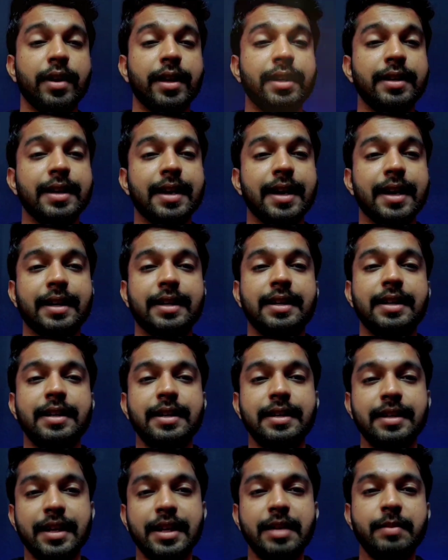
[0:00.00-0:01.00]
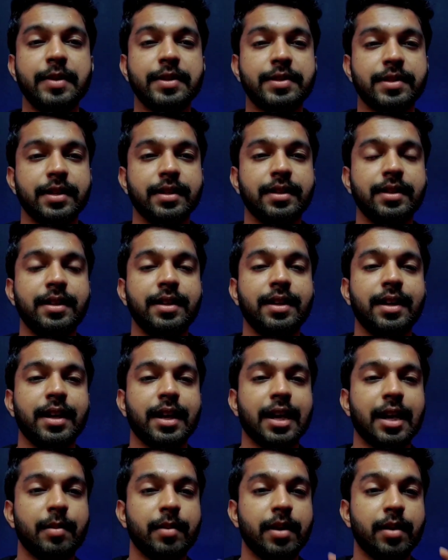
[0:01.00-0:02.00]
এই একই ইন অ্যানিমেশন
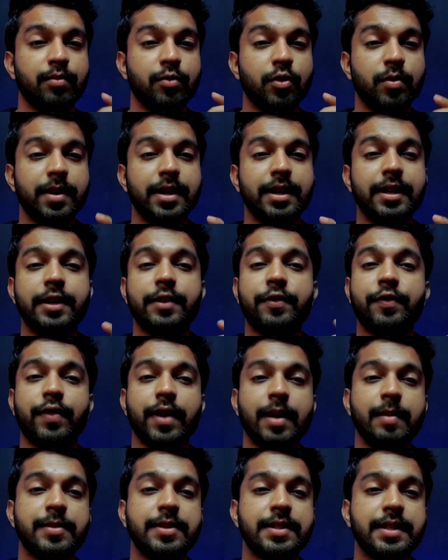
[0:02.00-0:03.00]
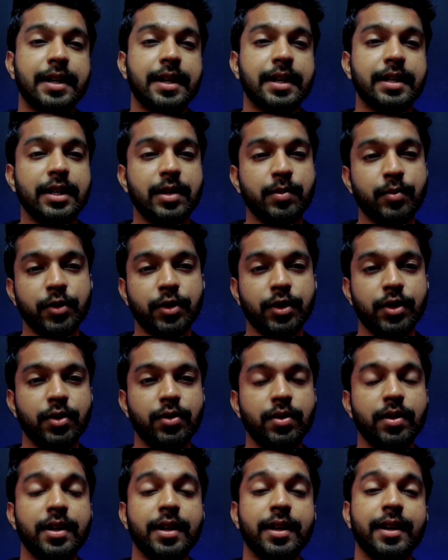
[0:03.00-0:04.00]
আমরা মোবাইলের ফ্রেম স্টিকারটির মধ্যেও
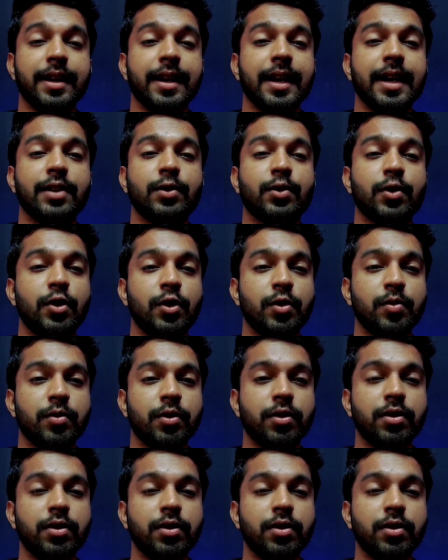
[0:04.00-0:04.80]
অ্যাড করে নেব